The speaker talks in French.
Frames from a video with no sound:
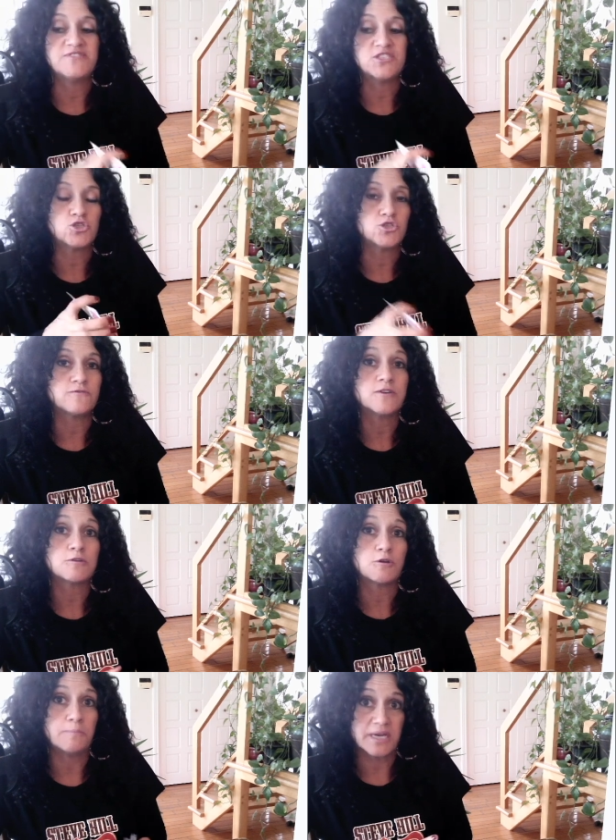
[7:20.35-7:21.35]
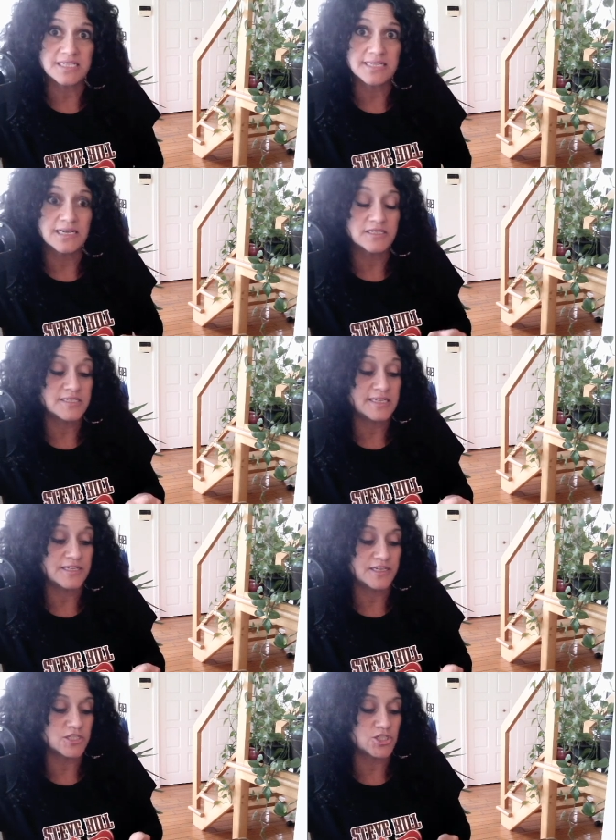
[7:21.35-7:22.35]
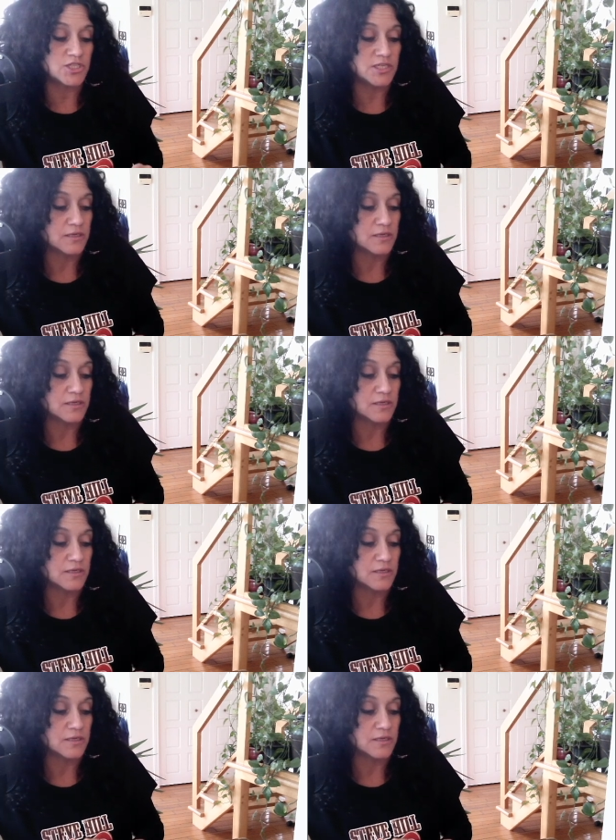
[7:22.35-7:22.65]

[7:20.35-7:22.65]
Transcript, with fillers: c'est juste votre présence d'énergie.